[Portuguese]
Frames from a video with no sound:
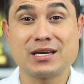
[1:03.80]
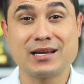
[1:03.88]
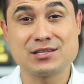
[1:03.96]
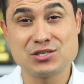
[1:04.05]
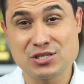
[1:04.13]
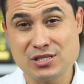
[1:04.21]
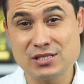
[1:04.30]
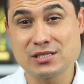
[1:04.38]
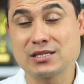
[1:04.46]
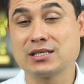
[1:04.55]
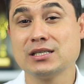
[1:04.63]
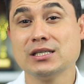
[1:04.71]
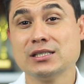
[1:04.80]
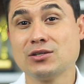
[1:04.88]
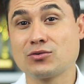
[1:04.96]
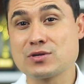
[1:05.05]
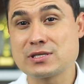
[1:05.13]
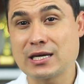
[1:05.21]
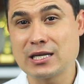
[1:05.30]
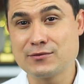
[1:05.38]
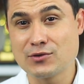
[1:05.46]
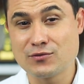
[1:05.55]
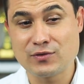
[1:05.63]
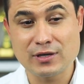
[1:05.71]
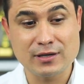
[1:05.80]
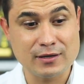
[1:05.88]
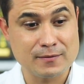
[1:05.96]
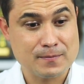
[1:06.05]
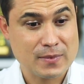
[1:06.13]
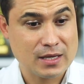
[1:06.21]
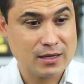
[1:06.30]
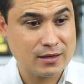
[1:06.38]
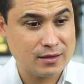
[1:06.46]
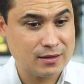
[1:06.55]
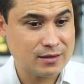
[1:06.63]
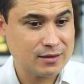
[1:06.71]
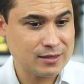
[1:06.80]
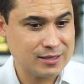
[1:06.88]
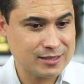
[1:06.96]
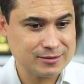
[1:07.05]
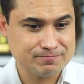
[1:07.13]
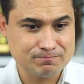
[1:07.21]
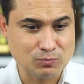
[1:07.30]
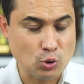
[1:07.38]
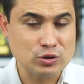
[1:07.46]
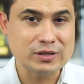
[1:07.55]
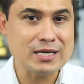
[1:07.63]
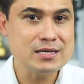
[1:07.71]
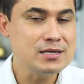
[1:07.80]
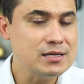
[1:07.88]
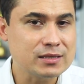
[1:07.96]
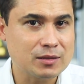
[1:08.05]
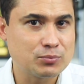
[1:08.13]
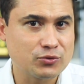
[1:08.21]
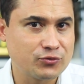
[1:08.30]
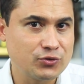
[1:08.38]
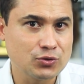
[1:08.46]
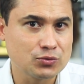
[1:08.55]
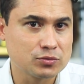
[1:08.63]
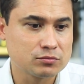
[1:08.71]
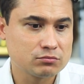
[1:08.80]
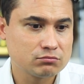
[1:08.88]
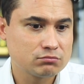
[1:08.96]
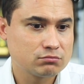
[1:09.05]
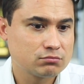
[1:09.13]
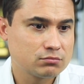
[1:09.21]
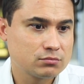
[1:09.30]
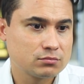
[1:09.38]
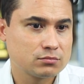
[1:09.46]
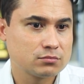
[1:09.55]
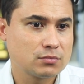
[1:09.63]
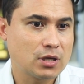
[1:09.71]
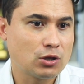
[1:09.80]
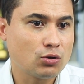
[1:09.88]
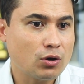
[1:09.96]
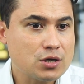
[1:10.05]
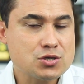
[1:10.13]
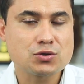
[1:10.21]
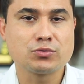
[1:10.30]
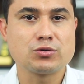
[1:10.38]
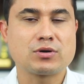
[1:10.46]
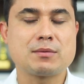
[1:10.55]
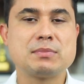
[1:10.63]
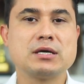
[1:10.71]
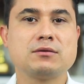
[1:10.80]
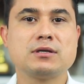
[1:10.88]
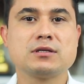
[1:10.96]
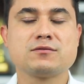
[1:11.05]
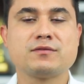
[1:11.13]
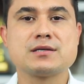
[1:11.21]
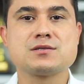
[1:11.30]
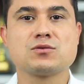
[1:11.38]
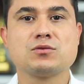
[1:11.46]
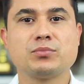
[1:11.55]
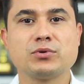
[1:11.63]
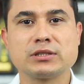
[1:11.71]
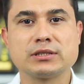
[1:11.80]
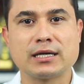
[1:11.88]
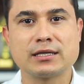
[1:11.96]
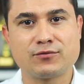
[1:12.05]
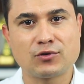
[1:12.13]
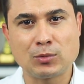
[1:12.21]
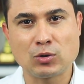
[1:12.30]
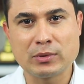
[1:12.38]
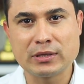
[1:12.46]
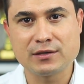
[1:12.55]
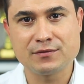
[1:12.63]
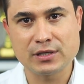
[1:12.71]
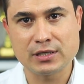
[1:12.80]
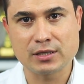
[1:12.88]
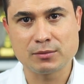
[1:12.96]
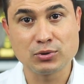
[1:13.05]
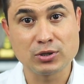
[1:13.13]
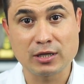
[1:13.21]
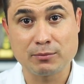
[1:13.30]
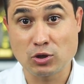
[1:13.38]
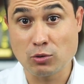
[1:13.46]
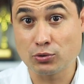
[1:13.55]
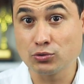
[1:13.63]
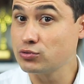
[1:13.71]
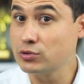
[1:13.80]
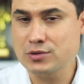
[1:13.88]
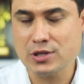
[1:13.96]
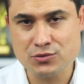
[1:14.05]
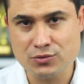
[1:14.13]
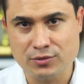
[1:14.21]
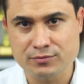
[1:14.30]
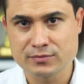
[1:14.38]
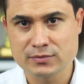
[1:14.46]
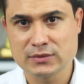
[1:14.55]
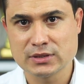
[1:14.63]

queratina, não consegue devolver é, é, é proteína para o fio, é lógico que o cabelo ele não vai se comportar da forma como ele deveria. Por quê? Porque o produto não te ajudou.